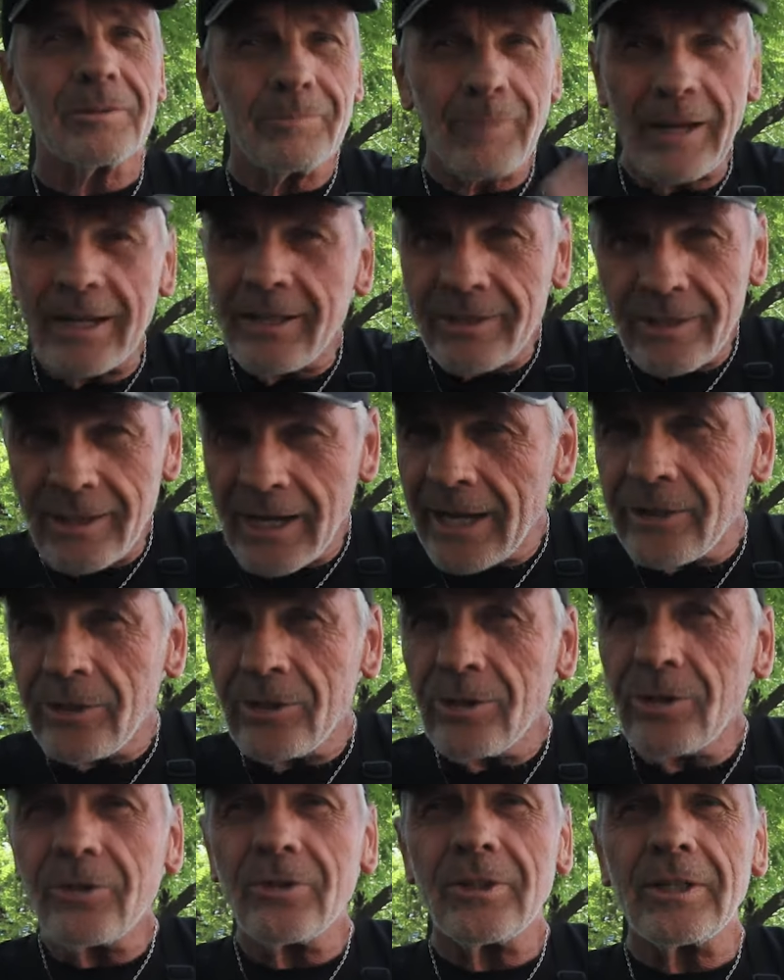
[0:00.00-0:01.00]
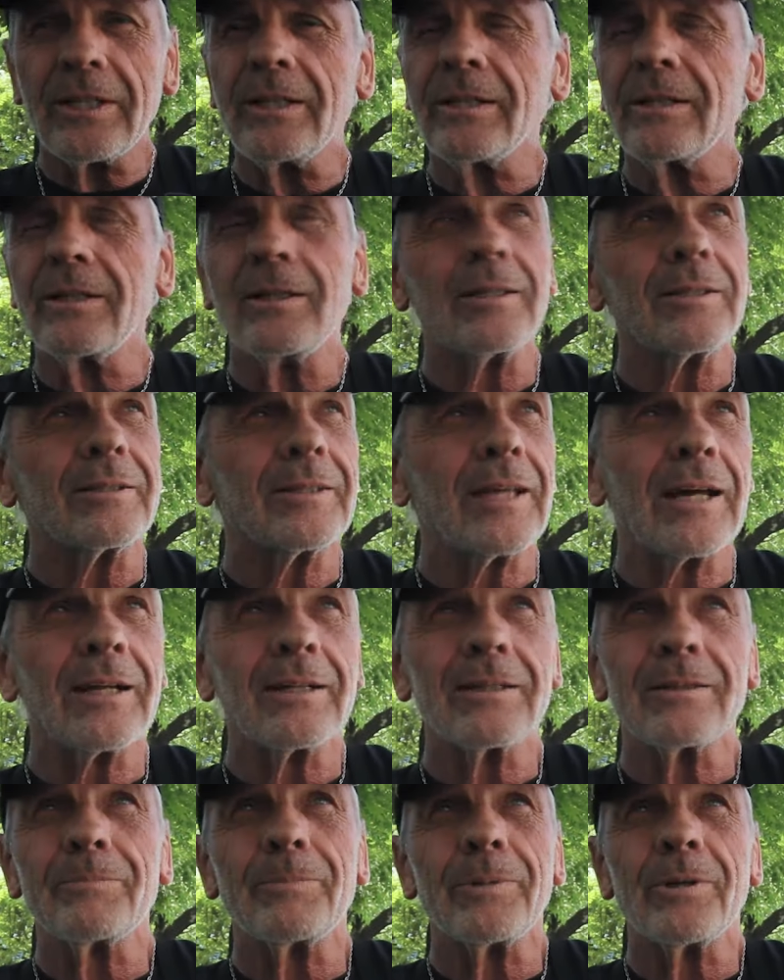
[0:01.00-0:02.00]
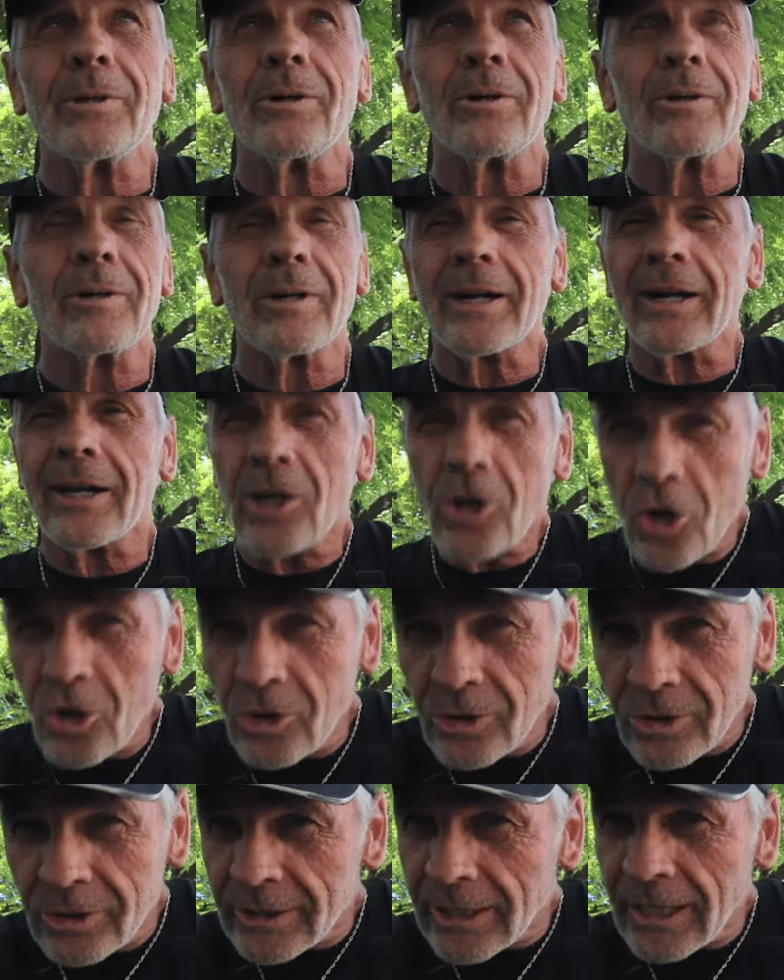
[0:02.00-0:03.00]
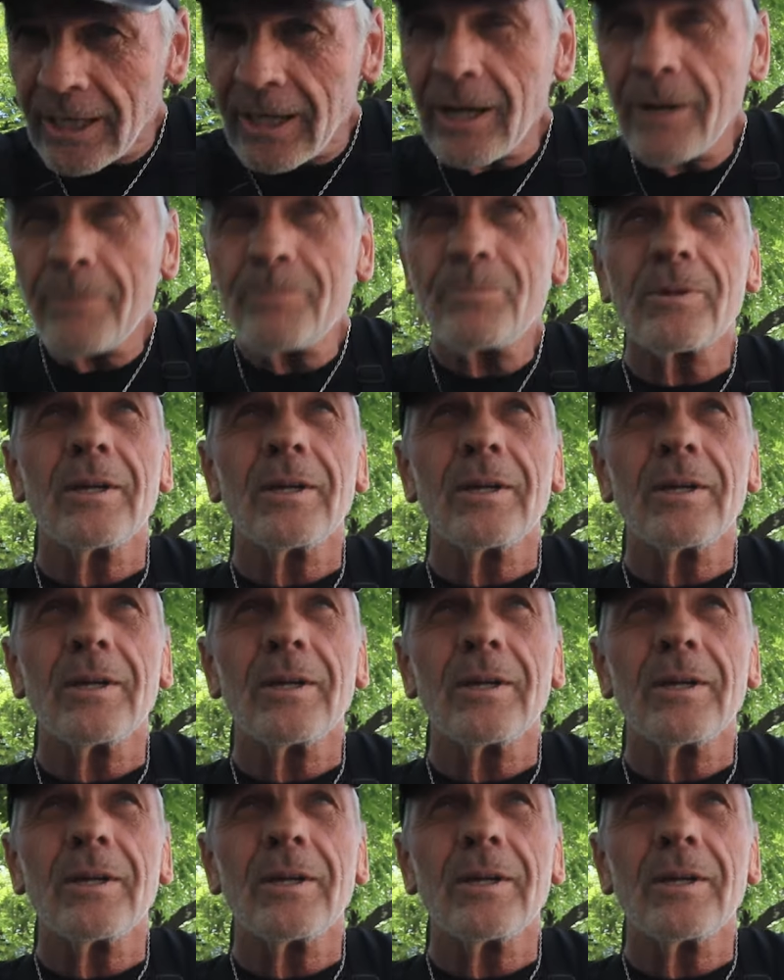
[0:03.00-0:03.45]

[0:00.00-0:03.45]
20 años, y están, pero recontra